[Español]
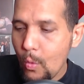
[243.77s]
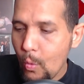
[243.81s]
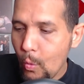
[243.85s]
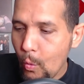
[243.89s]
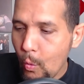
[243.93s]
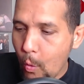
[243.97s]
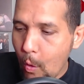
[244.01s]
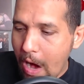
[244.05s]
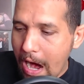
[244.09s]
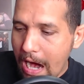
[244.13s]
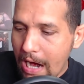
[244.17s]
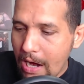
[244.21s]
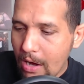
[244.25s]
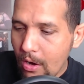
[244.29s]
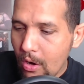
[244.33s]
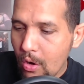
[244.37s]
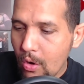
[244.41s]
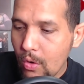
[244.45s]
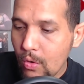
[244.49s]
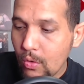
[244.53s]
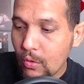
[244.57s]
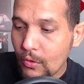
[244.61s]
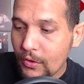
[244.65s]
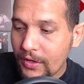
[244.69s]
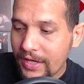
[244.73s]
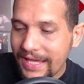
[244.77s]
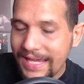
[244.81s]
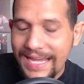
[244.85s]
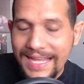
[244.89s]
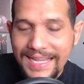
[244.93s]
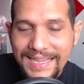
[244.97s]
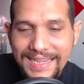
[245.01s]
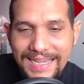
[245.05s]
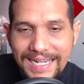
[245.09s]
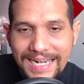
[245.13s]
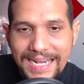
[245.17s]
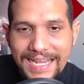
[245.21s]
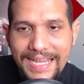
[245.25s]
Warlow,
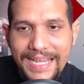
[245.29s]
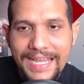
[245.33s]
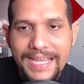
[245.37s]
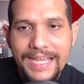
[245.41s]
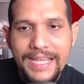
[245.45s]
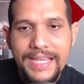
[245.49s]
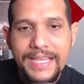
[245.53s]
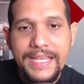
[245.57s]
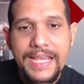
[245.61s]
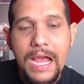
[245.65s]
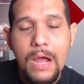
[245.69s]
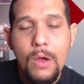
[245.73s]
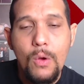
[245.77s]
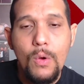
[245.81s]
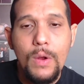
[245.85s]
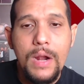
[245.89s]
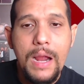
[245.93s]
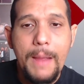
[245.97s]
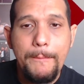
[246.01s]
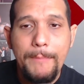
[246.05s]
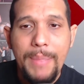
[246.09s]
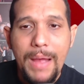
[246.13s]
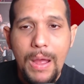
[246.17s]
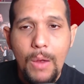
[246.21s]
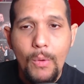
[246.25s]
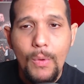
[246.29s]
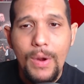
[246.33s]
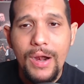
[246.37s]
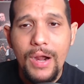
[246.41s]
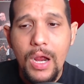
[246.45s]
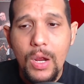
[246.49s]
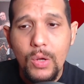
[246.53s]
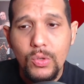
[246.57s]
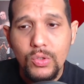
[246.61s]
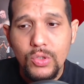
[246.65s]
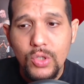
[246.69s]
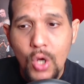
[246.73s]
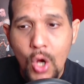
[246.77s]
Kid Lee y ahora
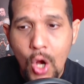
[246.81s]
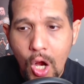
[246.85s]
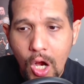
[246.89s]
Powerhouse